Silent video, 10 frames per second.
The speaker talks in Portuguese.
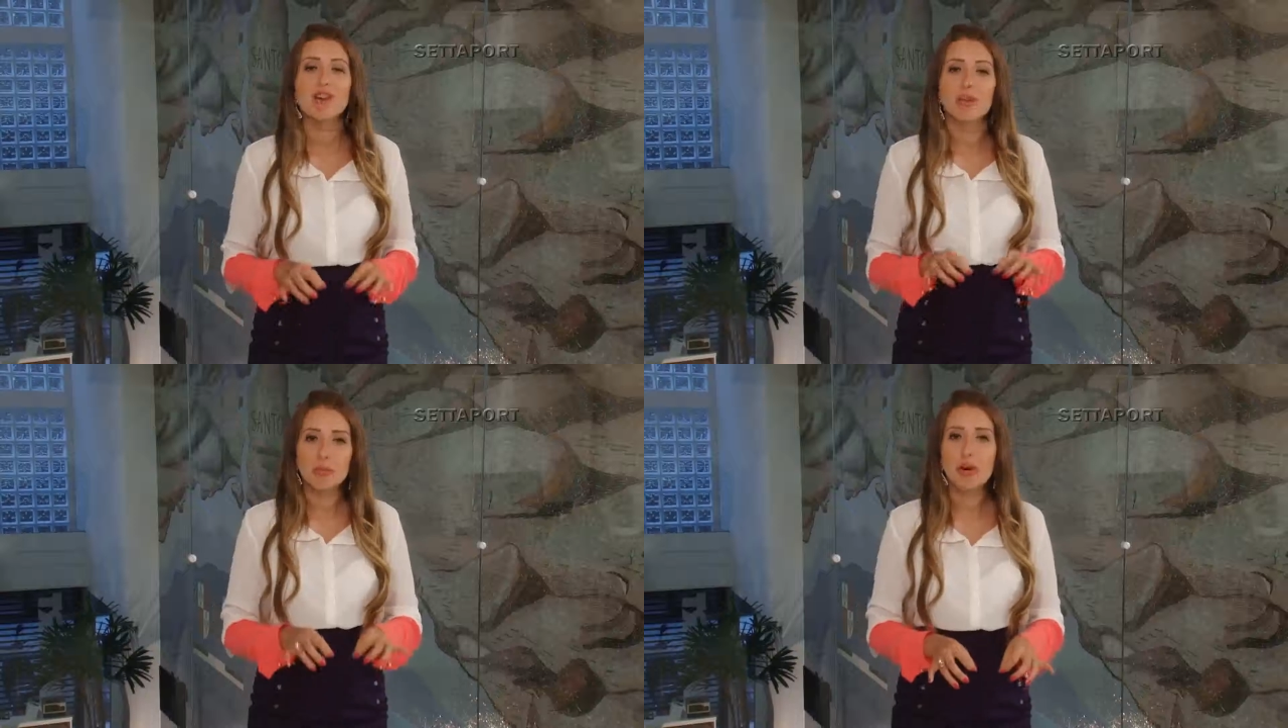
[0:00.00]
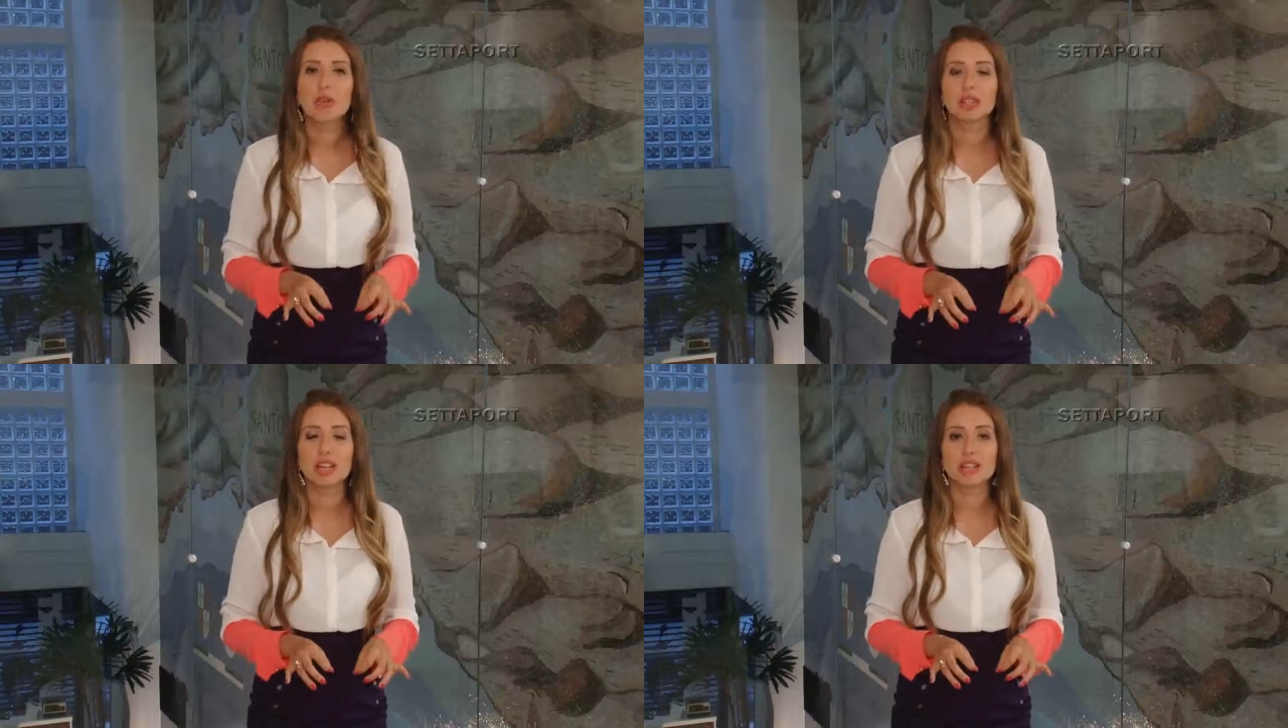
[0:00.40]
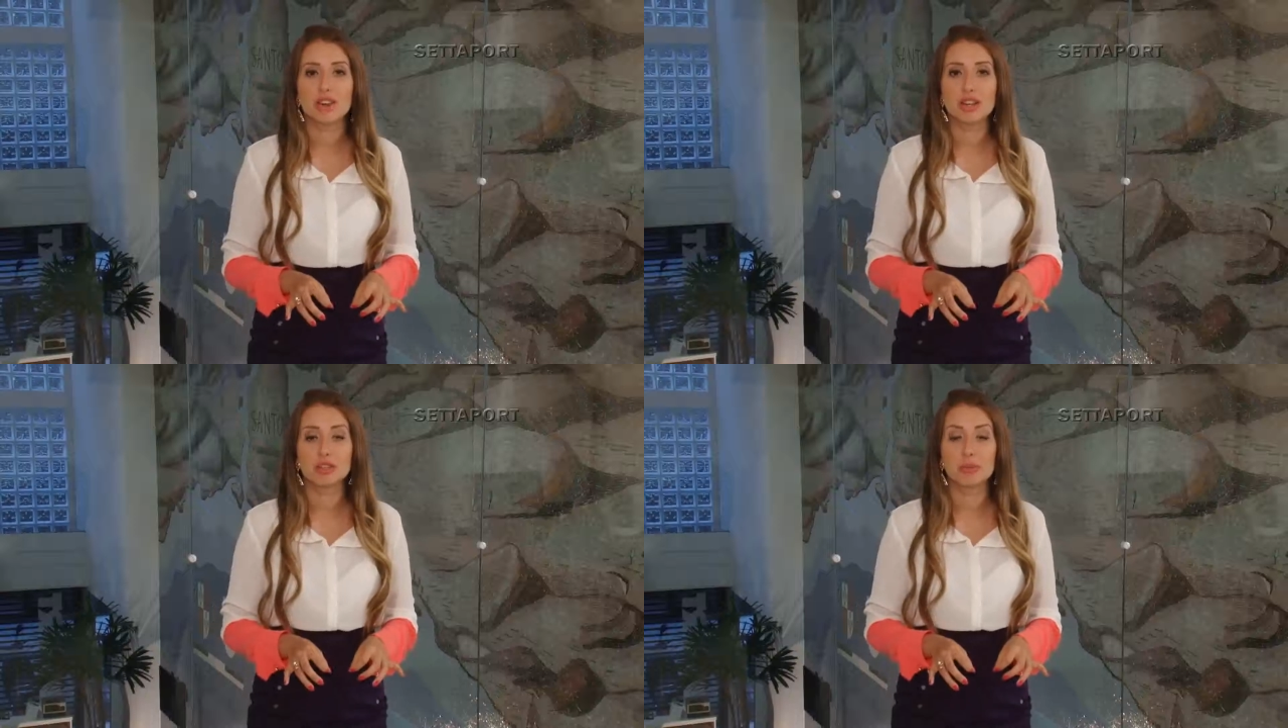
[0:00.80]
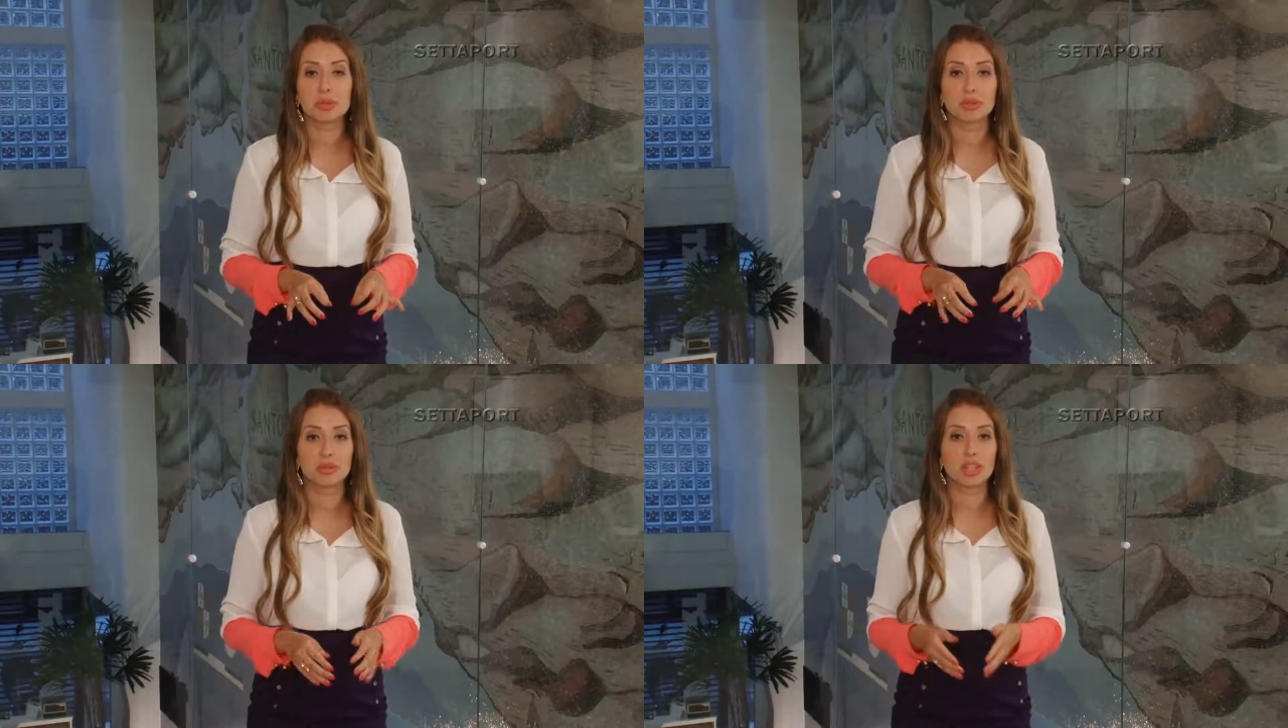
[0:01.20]
Um pouco da história do
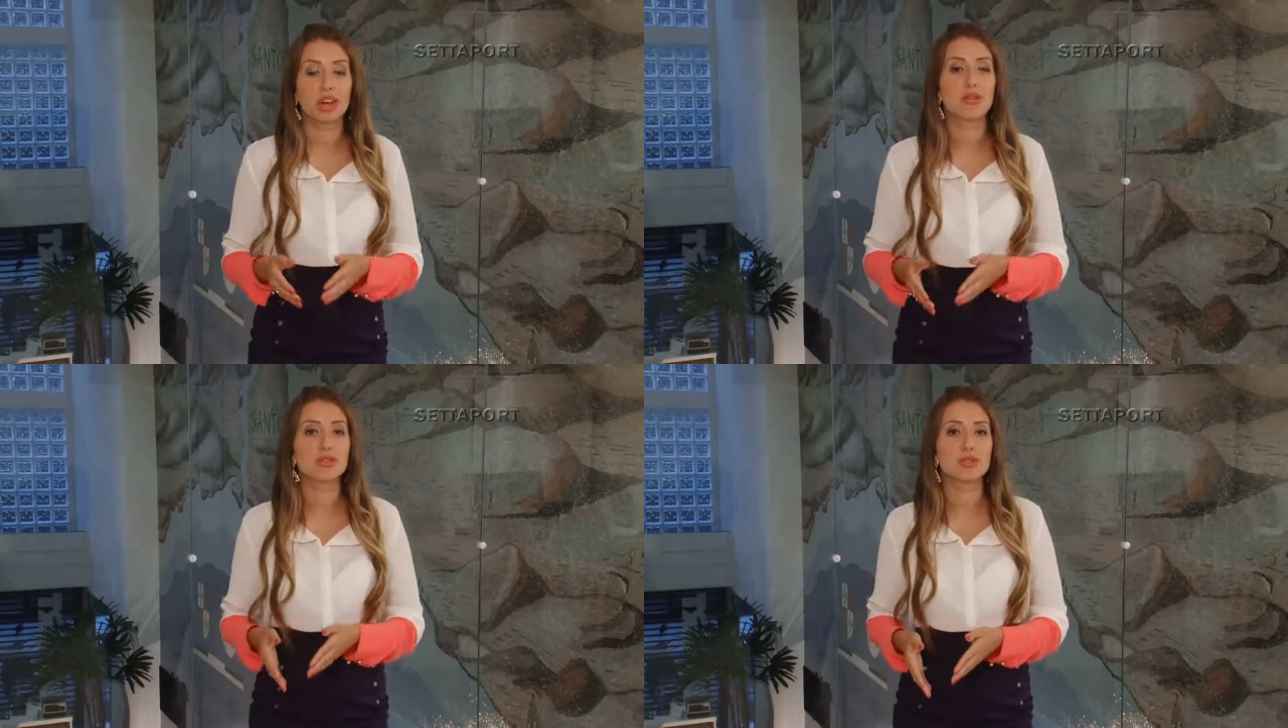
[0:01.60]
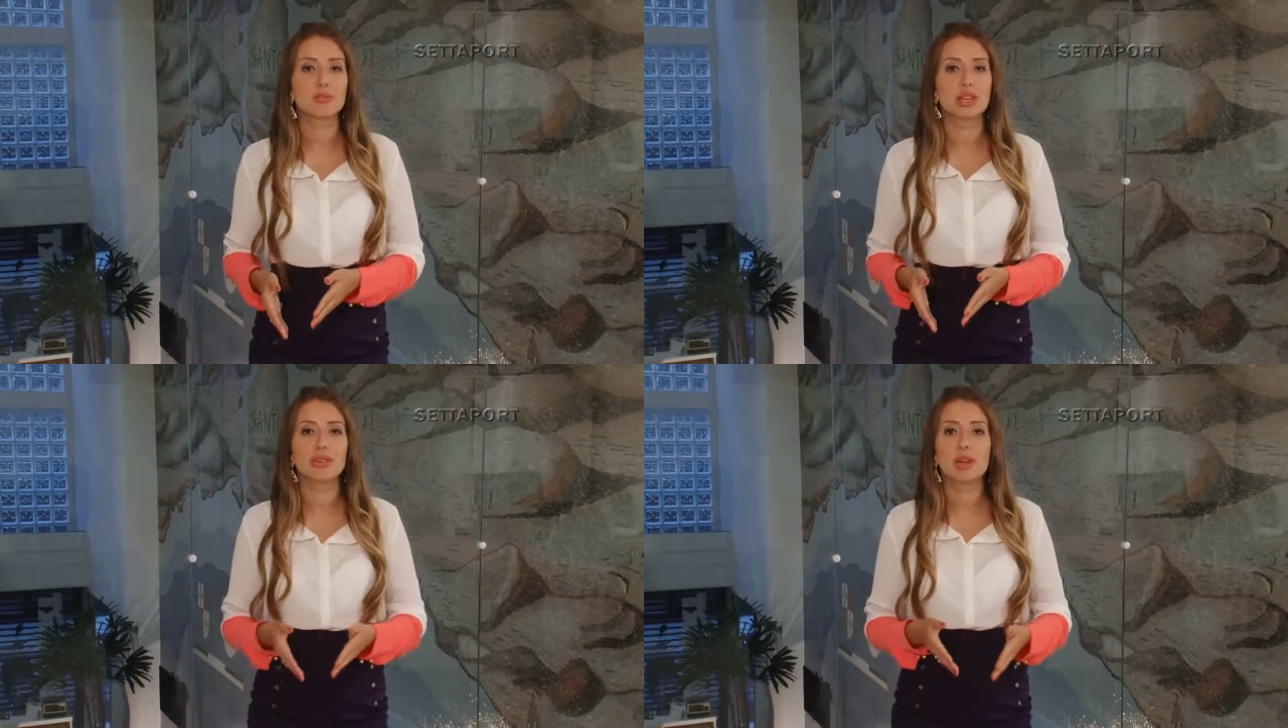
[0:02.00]
produto que é consumido